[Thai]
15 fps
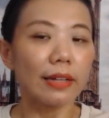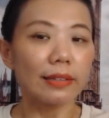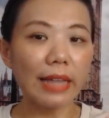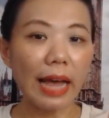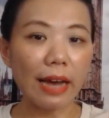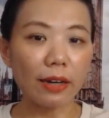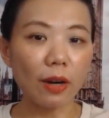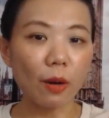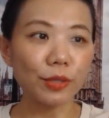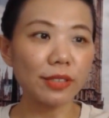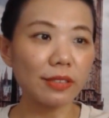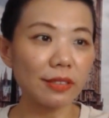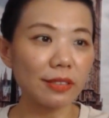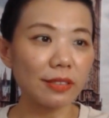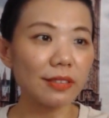แต่เรา
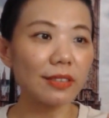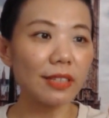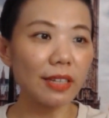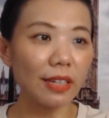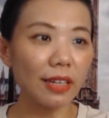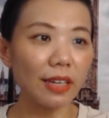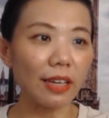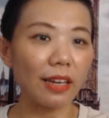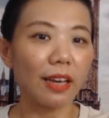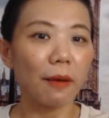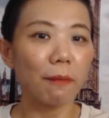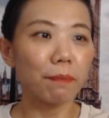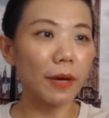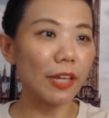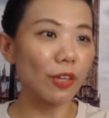ซื้อที่
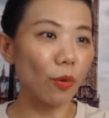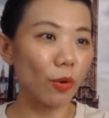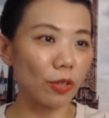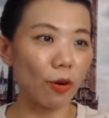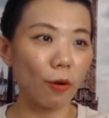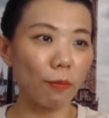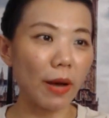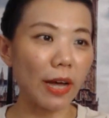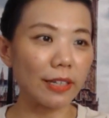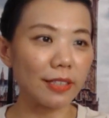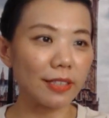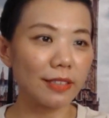ประโยชน์ของมัน